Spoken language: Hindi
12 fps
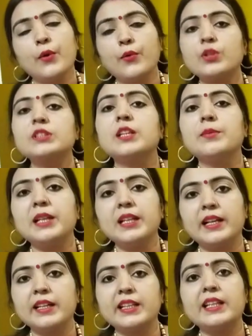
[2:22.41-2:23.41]
वो सभी
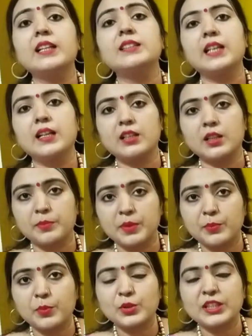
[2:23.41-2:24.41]
लड़कियां जाकर अपना
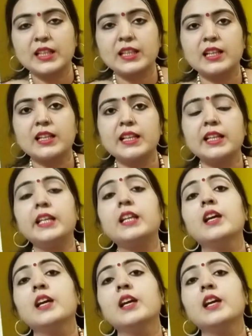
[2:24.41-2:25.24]
पूजा कर लेंगी